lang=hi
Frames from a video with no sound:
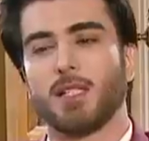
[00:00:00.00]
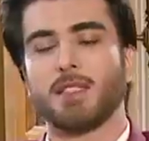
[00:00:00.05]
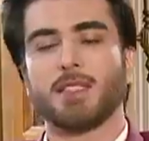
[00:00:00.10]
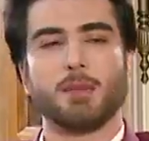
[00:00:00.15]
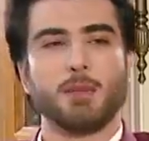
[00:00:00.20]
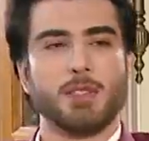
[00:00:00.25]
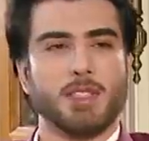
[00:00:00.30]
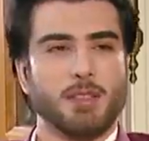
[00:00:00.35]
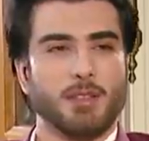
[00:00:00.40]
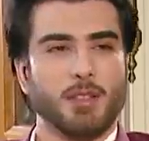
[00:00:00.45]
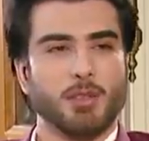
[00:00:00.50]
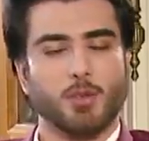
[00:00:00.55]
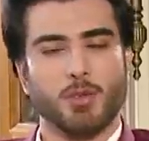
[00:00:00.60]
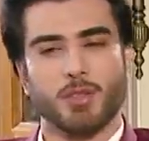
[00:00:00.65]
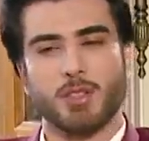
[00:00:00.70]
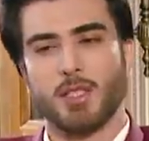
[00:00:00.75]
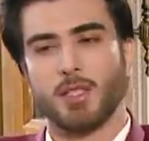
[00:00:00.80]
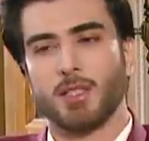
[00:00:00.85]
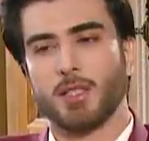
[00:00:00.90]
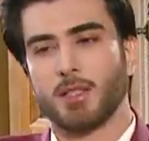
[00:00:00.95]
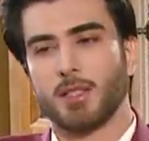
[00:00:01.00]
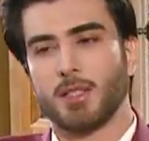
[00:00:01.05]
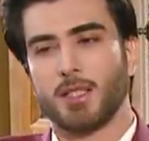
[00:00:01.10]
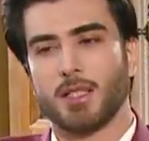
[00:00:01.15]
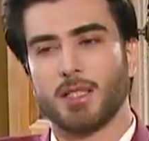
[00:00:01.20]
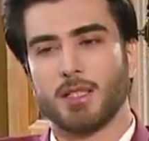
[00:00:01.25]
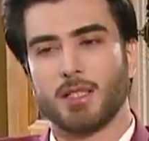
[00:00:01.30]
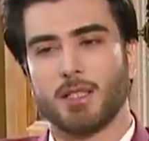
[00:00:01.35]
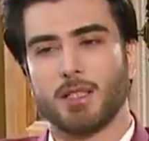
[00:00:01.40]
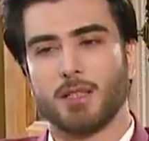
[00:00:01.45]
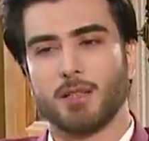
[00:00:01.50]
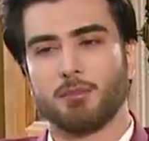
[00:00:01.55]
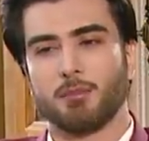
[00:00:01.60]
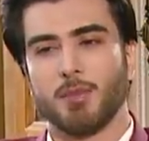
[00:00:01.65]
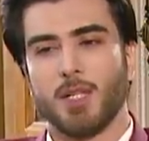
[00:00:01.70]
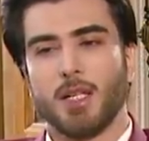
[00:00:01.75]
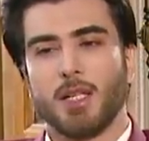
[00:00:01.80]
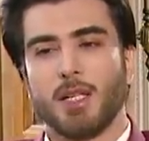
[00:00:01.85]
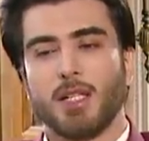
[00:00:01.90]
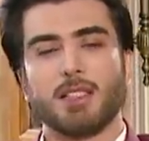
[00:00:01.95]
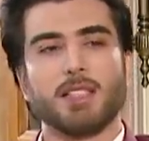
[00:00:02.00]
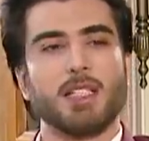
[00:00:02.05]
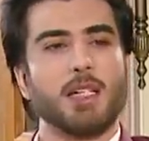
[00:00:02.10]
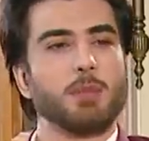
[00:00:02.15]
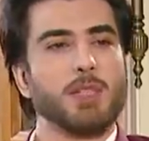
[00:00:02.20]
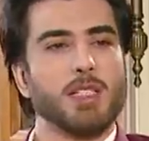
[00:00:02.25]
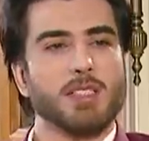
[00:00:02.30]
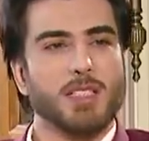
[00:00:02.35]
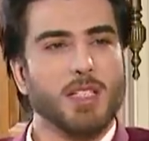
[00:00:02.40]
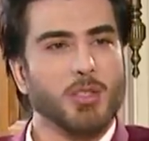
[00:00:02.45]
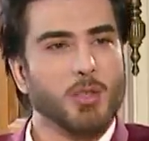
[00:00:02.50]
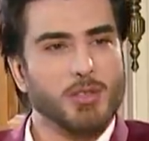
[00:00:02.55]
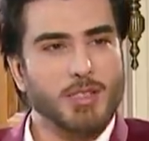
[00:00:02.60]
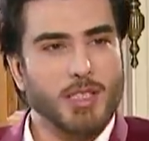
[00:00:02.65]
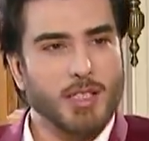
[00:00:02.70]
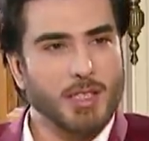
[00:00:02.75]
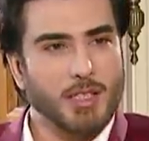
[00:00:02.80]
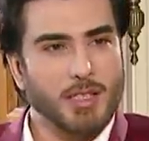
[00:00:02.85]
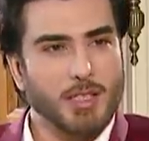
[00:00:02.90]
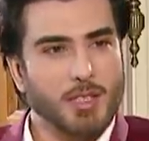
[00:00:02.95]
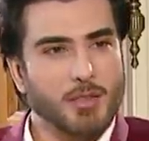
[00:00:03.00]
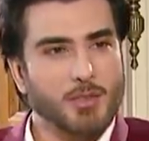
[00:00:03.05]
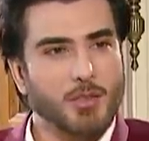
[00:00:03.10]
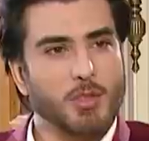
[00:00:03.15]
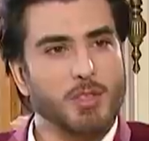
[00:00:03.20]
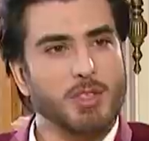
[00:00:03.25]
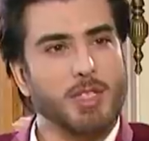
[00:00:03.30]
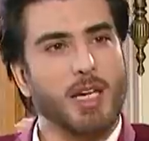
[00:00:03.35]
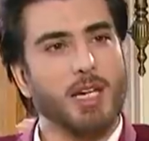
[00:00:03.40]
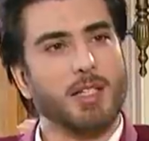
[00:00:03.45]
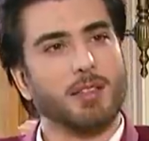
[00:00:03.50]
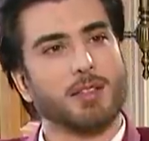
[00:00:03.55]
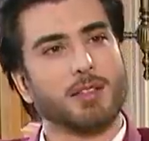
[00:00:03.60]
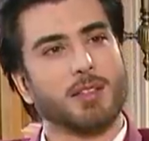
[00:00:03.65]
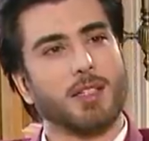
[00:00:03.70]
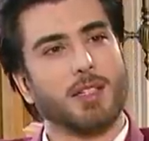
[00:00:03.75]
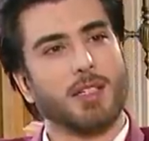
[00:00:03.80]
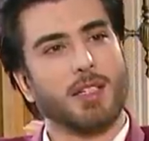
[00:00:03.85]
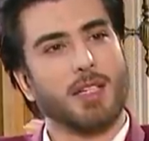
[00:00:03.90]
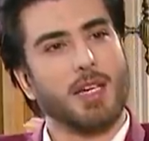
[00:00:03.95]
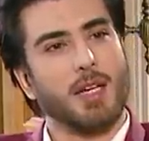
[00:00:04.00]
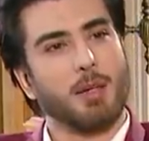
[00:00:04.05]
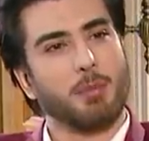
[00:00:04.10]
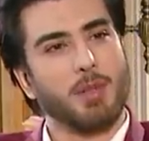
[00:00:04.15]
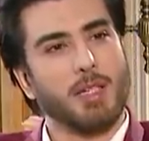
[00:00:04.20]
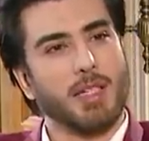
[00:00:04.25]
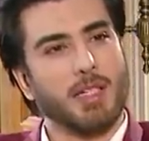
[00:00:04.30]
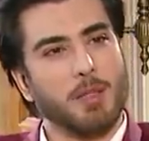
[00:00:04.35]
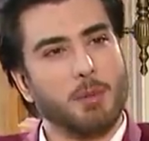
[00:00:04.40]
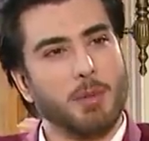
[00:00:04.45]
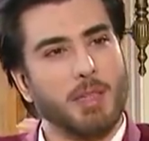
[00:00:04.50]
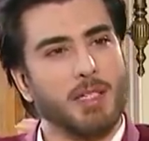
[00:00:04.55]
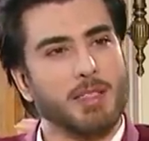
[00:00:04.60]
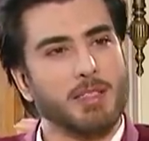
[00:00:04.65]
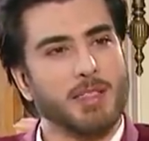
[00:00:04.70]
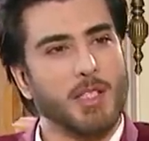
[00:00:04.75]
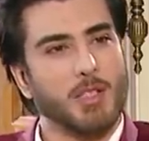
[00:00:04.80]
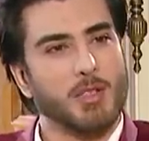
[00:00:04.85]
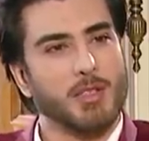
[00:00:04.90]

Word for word: अजीब अच्छा वक्त गुजरा लेकिन इतना भी अच्छा गुजरा नहीं, नहीं कि उसको हाँ, याद करके आप लेके बैठ हमारी